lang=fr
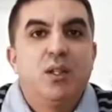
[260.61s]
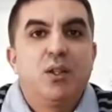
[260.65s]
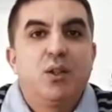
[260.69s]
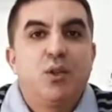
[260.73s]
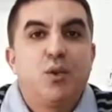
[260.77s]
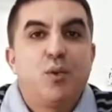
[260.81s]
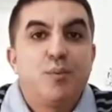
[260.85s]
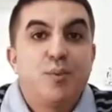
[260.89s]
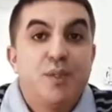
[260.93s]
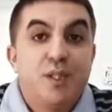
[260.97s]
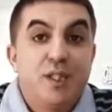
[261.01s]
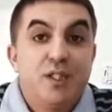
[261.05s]

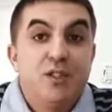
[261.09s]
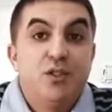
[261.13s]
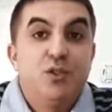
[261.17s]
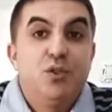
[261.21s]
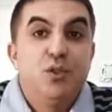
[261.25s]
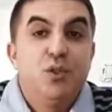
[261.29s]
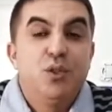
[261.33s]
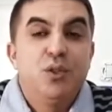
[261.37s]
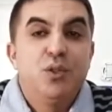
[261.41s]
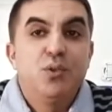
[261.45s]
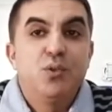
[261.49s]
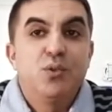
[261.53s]
Comme si
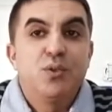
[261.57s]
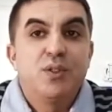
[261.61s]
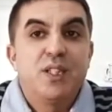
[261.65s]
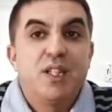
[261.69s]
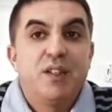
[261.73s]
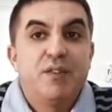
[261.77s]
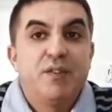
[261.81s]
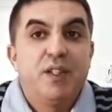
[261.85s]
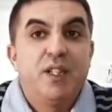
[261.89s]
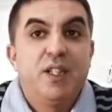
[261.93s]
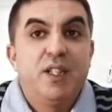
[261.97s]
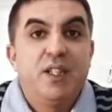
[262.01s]
Dieu nous
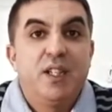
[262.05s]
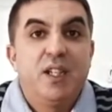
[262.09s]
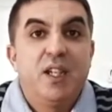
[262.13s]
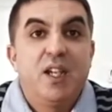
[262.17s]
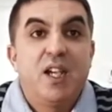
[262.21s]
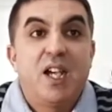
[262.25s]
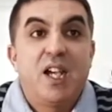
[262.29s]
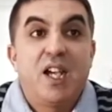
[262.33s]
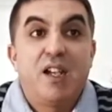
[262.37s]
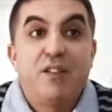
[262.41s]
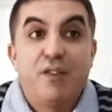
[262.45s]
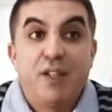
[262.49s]
avait
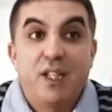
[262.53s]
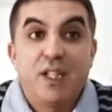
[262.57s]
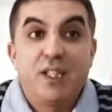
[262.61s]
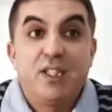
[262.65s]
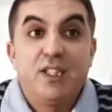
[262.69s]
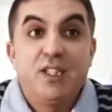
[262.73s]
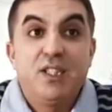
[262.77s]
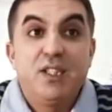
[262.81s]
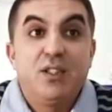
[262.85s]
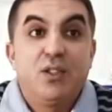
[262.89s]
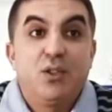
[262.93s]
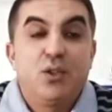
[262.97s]

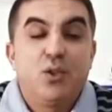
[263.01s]
averti